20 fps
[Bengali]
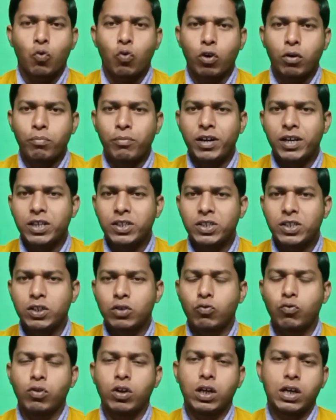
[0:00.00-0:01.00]
কোন
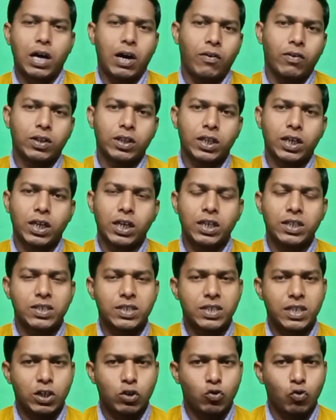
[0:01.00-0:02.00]
মেডিসিনগুলি খাওয়াতে গেলে
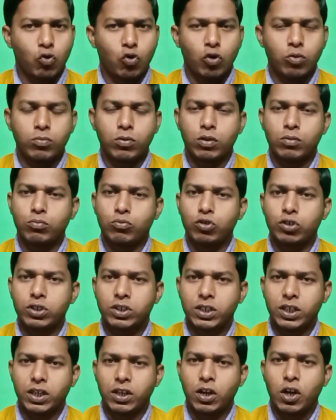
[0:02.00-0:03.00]
সেই গরু এবং
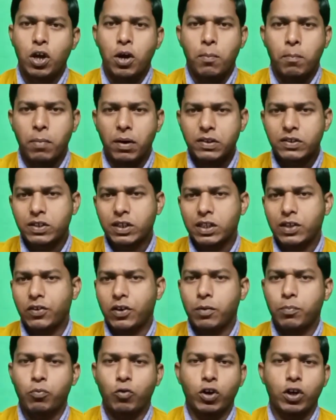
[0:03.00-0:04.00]
মহিষের বাচ্চা
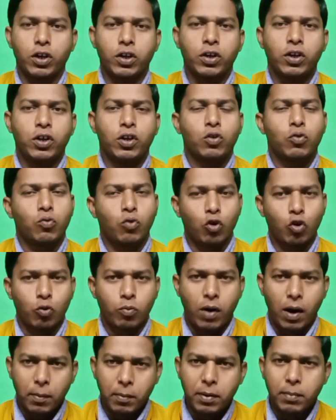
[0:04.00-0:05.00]
দেওয়ার পরে
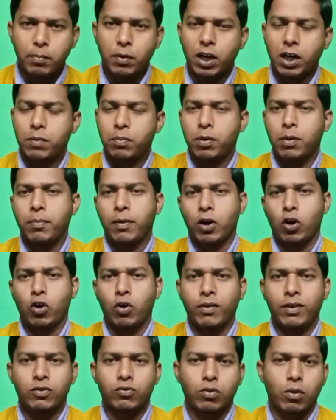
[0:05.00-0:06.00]
কোনোভাবেই মিল্ক ফিভার
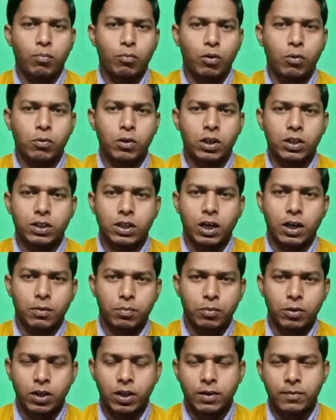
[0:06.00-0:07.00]
হওয়ার সম্ভাবনা
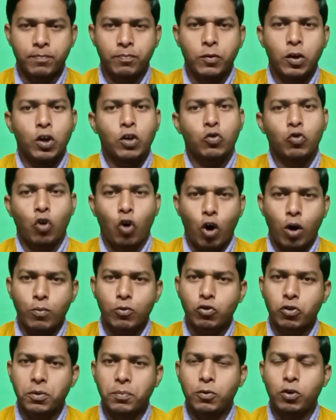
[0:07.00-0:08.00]
থাকবে না তো
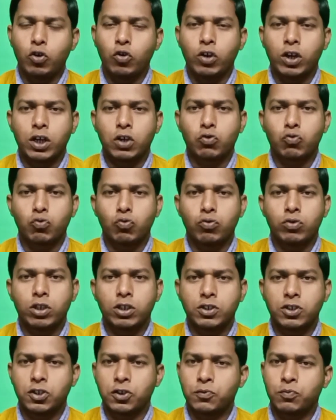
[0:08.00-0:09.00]
অবশ্যই ভিডিওটাকে শুরু
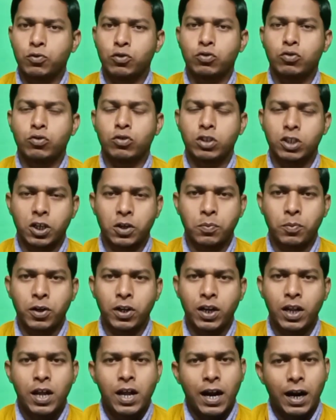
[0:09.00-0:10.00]
থেকে শেষ পর্যন্ত
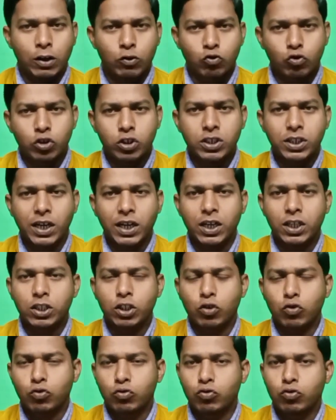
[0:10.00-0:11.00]
দেখবেন আর যদি
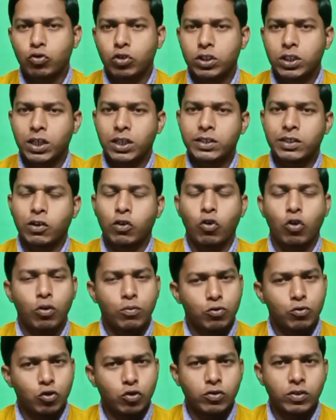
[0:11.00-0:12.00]
চ্যানেলটিতে নতুন হয়ে থাকে তাহলে
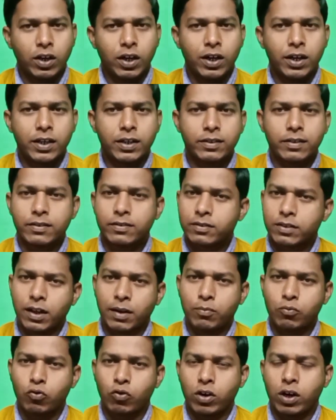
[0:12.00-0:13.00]
অবশ্যই চ্যানেলটিকে
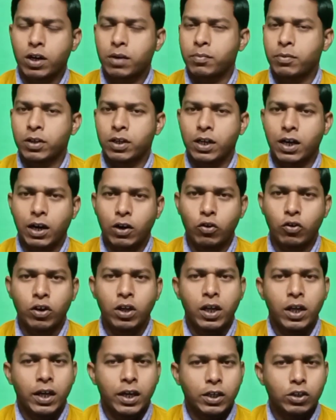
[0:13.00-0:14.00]
সাবস্ক্রাইব করে রাখবেন কারণ
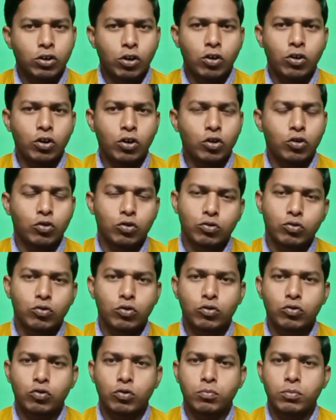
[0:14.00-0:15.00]
এই ধরনের নতুন
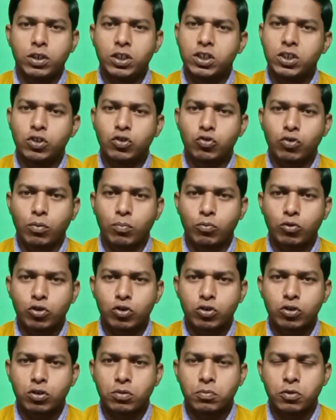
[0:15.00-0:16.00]
নতুন মেডিসিন
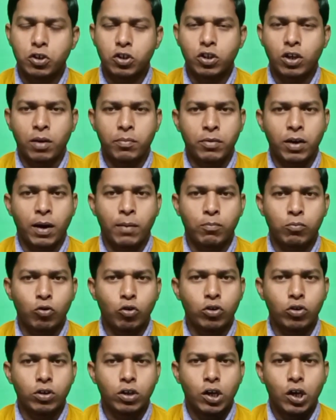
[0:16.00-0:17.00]
সম্পর্কিত ভিডিও আমি
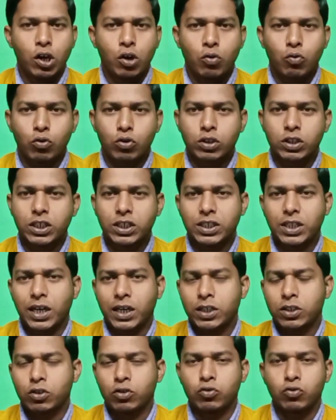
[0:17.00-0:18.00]
আপলোড করতেই
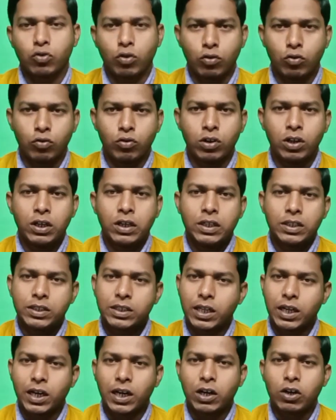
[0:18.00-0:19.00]
থাকি তো চলুন
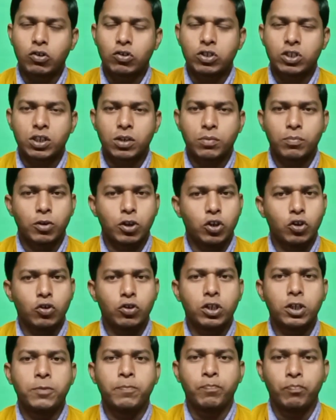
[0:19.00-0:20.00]
দেরি না করে সে
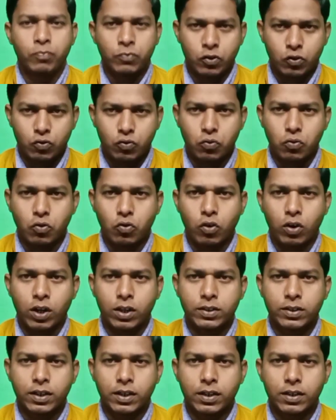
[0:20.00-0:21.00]
ভিডিওটি শুরু
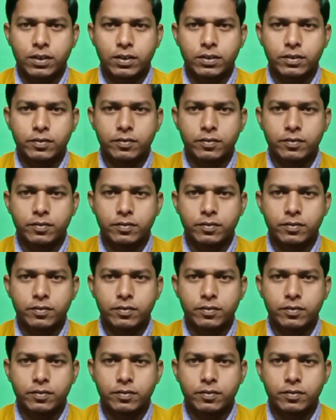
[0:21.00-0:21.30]
করা যাক